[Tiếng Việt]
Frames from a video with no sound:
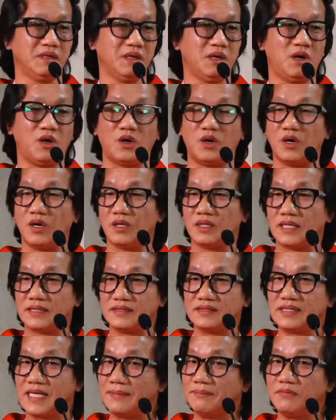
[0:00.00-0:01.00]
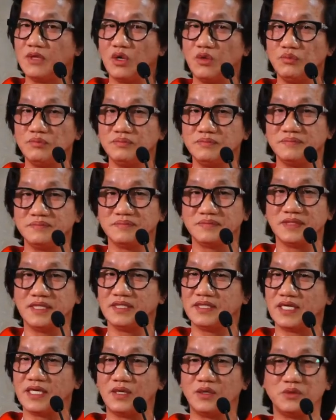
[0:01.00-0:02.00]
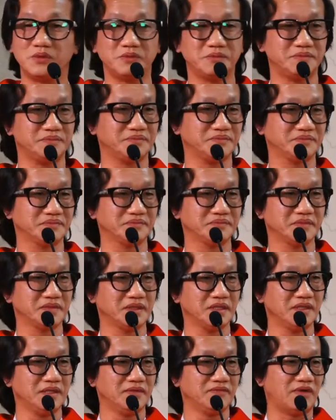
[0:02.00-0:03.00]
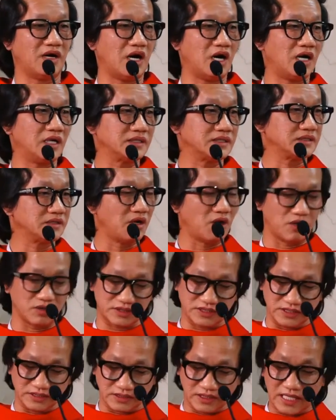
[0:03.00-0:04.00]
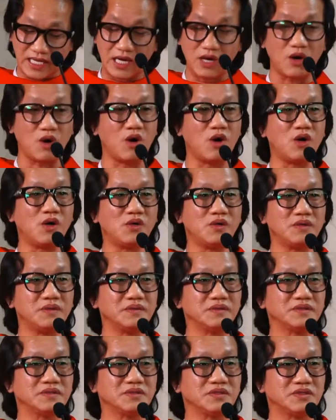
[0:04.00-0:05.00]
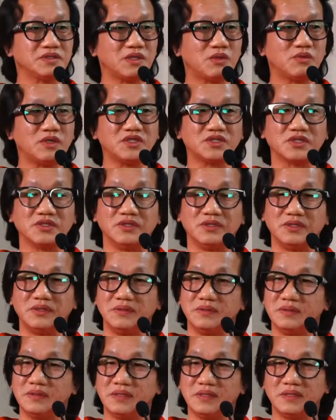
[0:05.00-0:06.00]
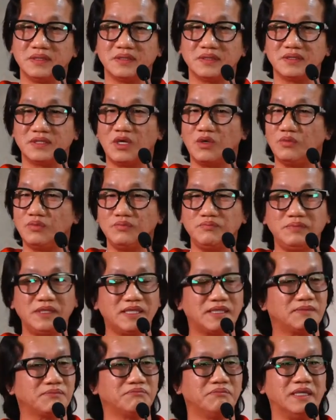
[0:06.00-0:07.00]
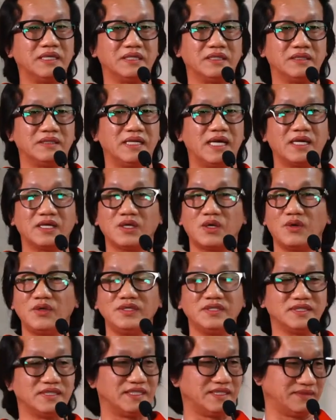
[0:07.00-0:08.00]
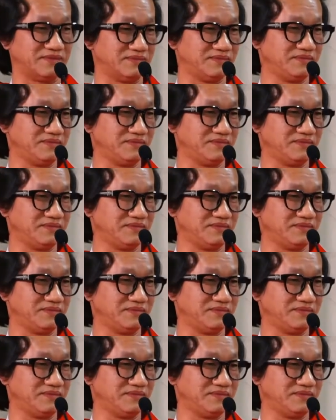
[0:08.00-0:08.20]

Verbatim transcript: Họ là những đám đông đi theo và họ sự la ó trong cái sự không biết mình đang nói gì.